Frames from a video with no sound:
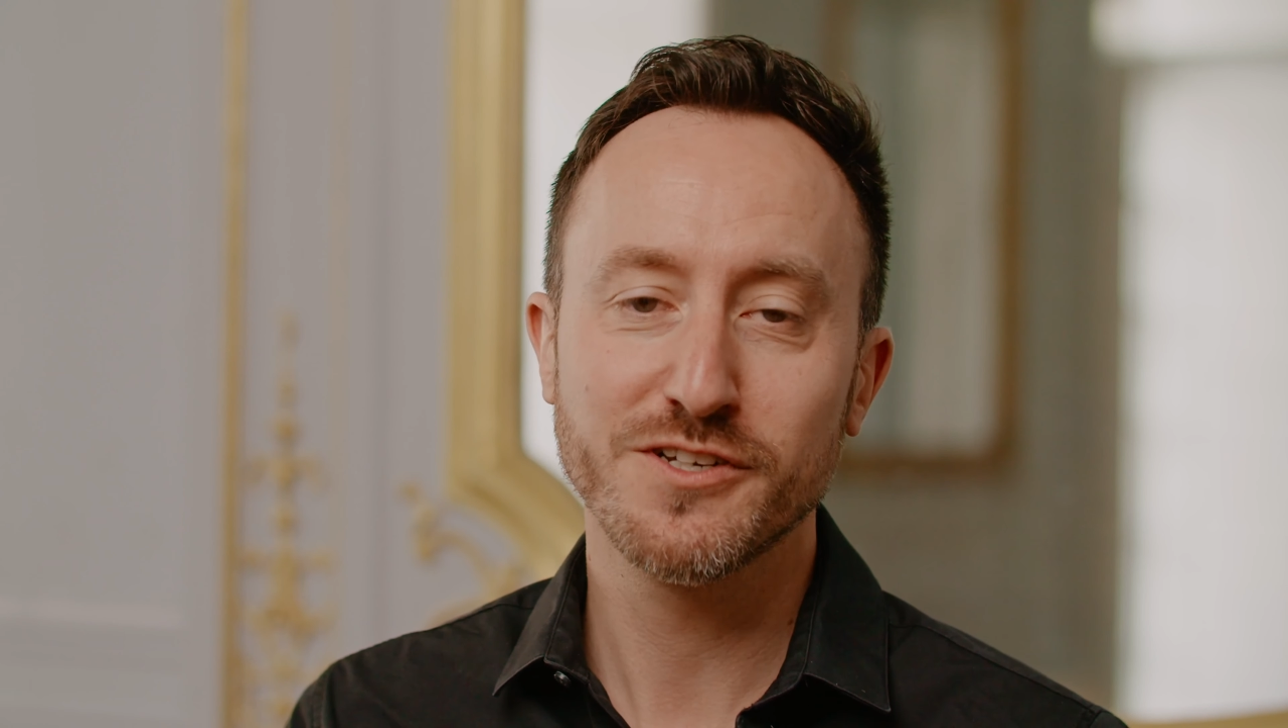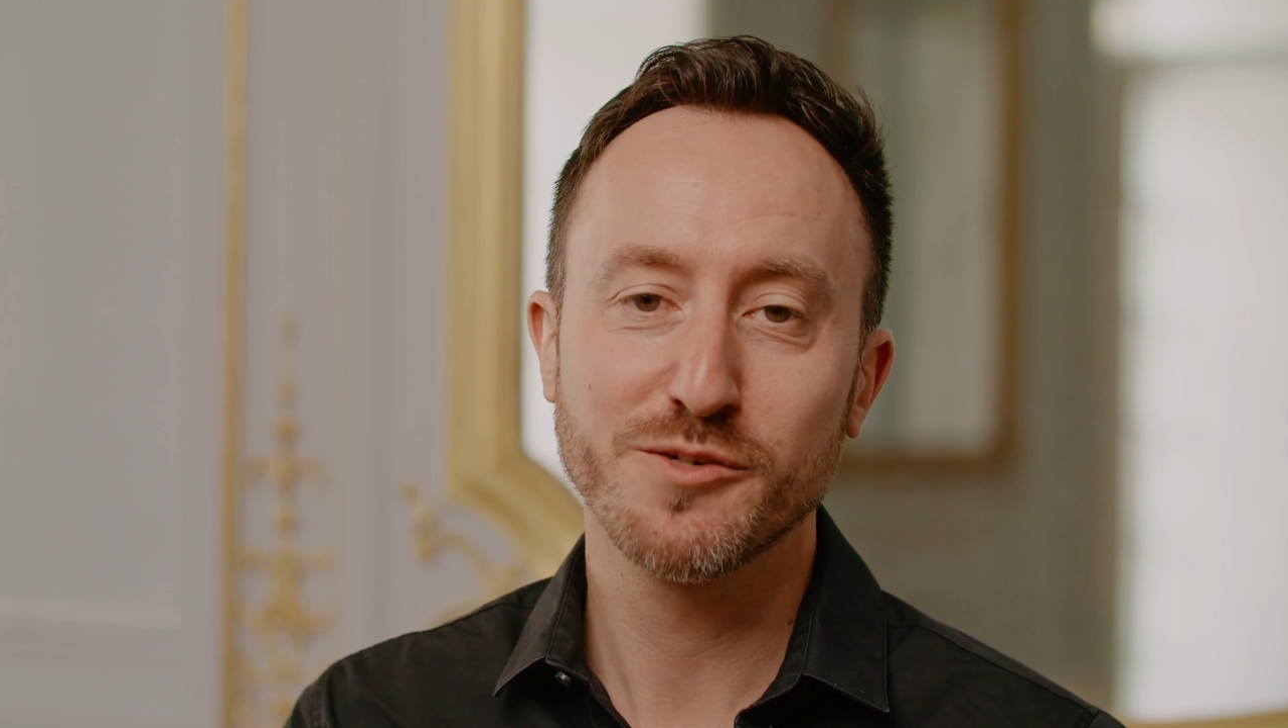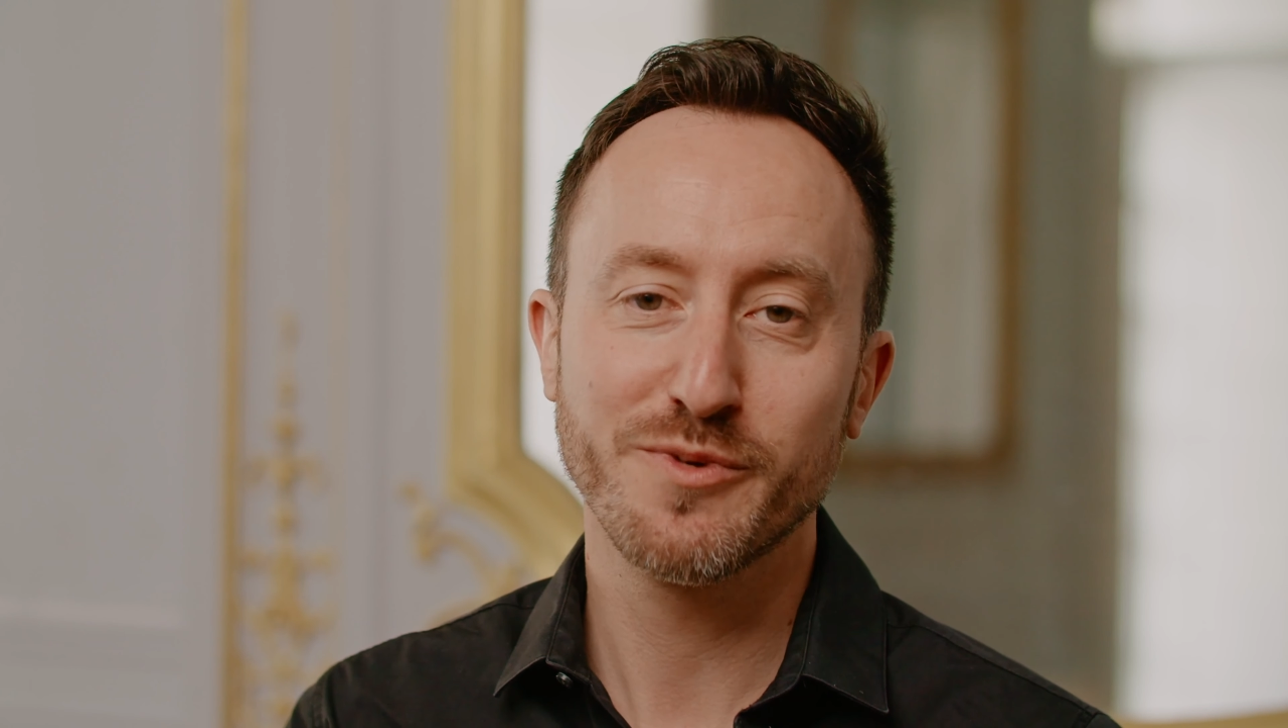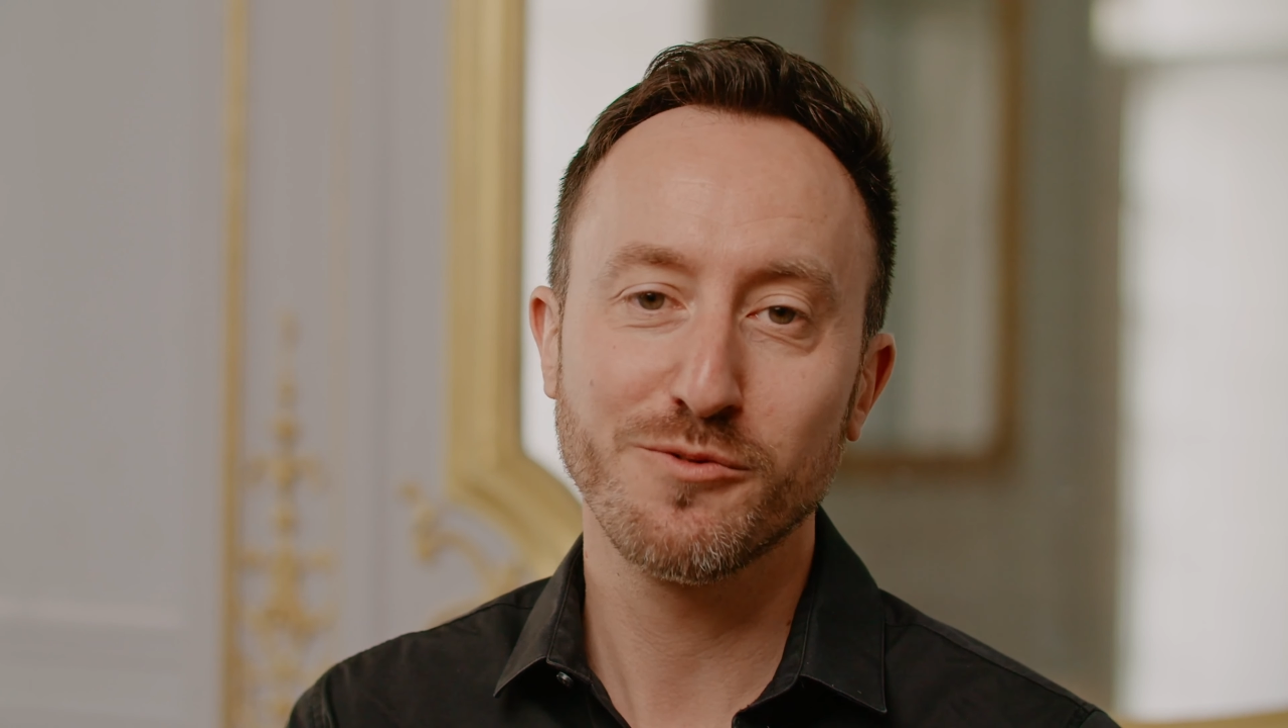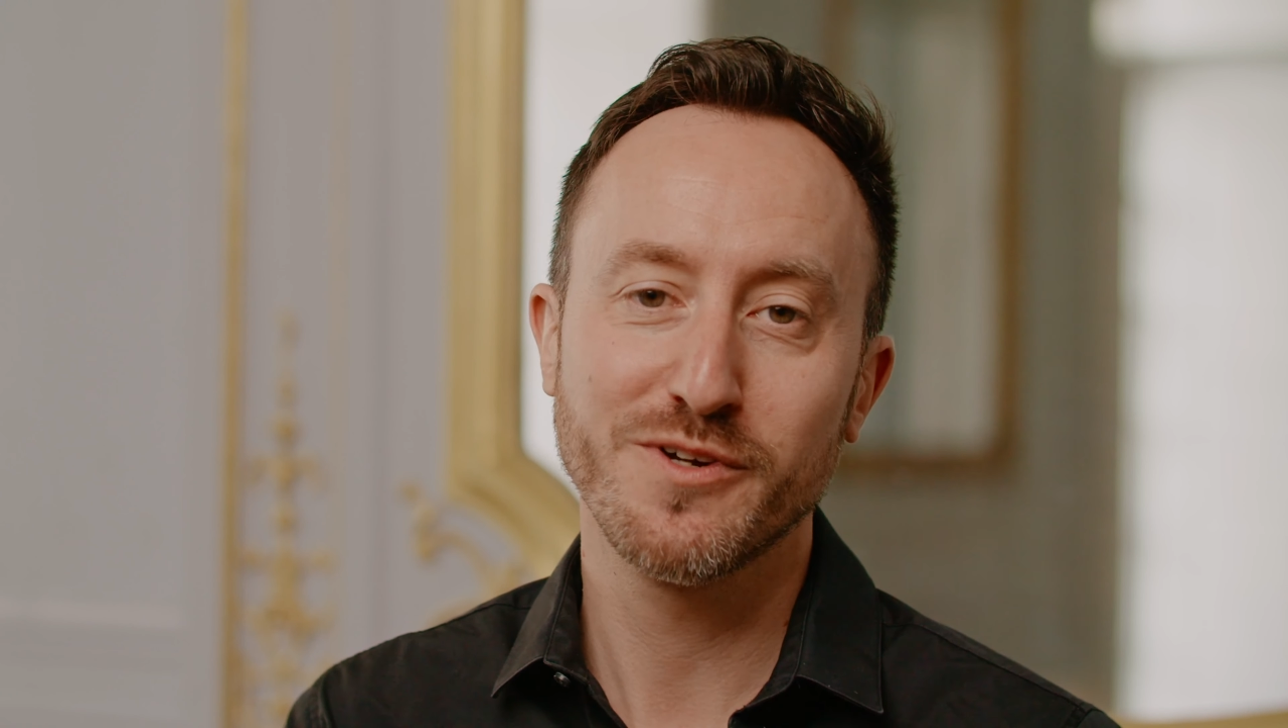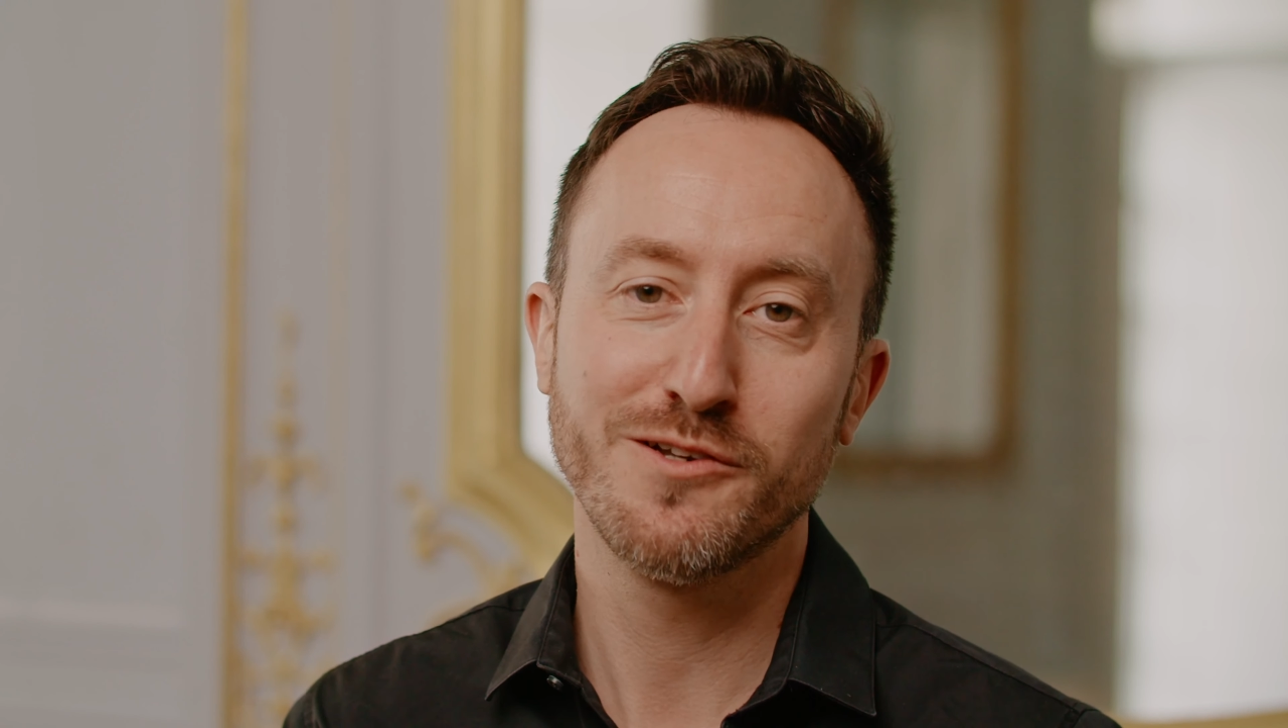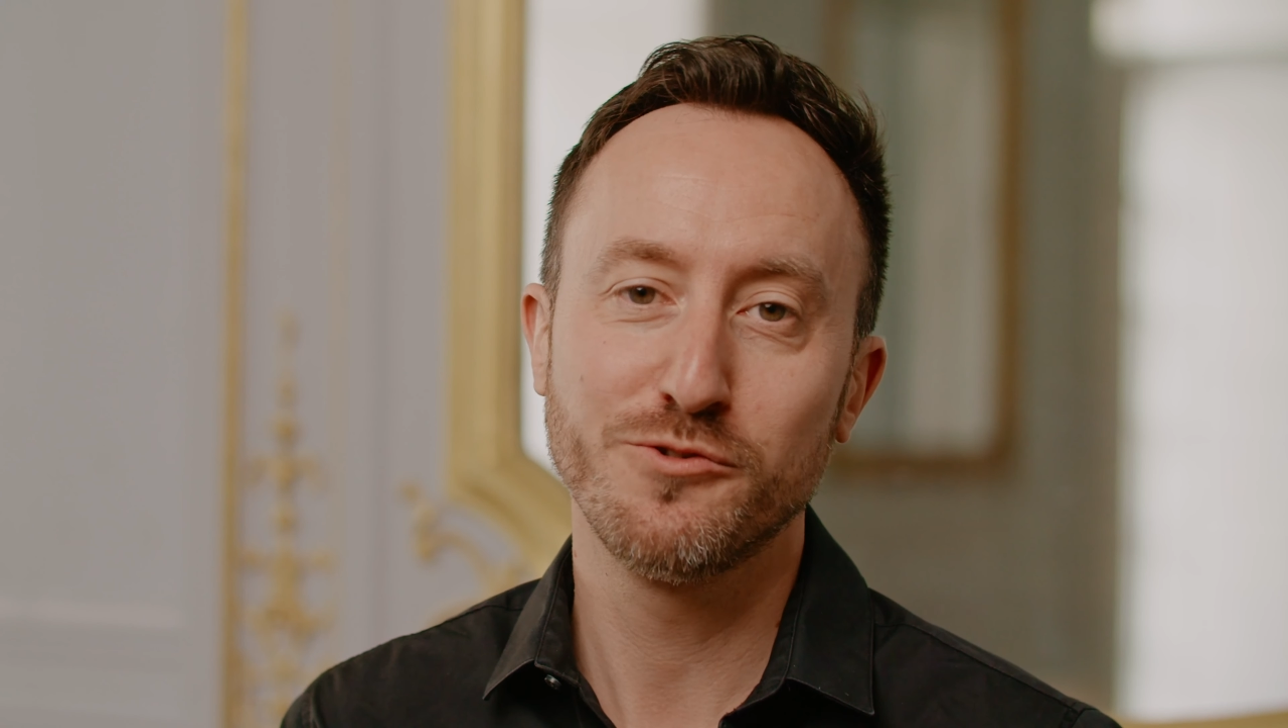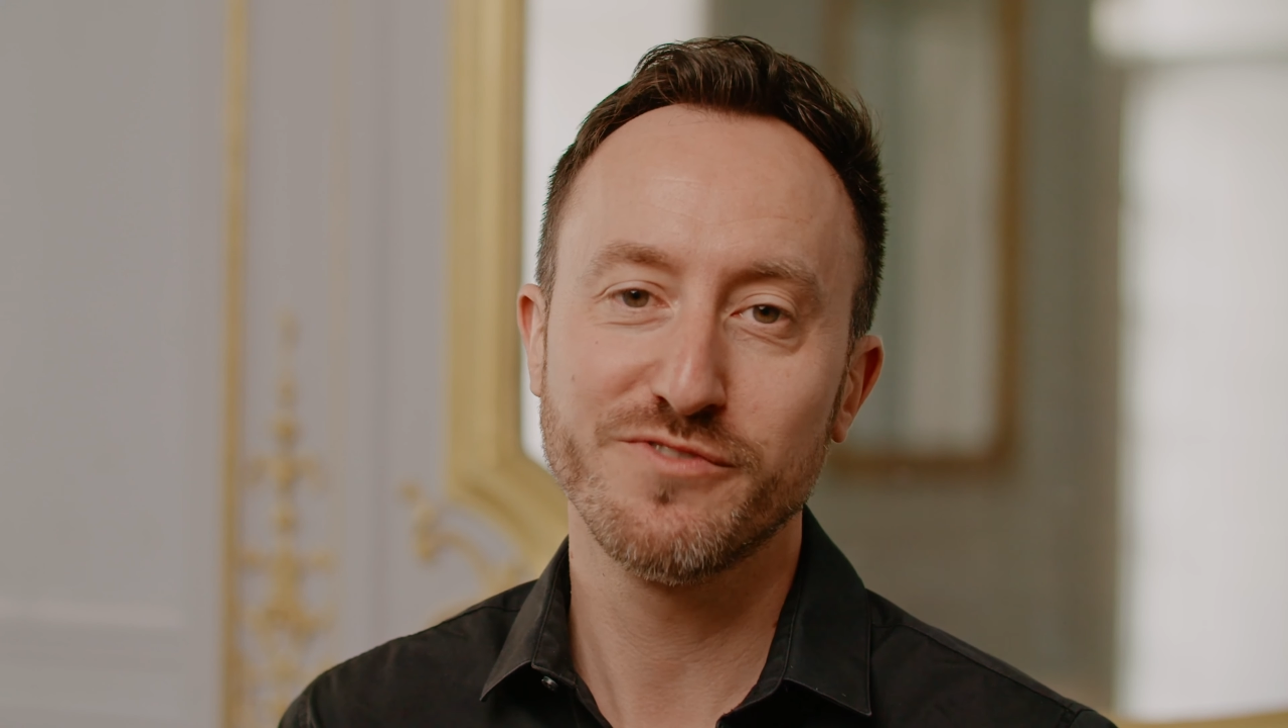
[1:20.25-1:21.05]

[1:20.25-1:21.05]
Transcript: la chapelle royale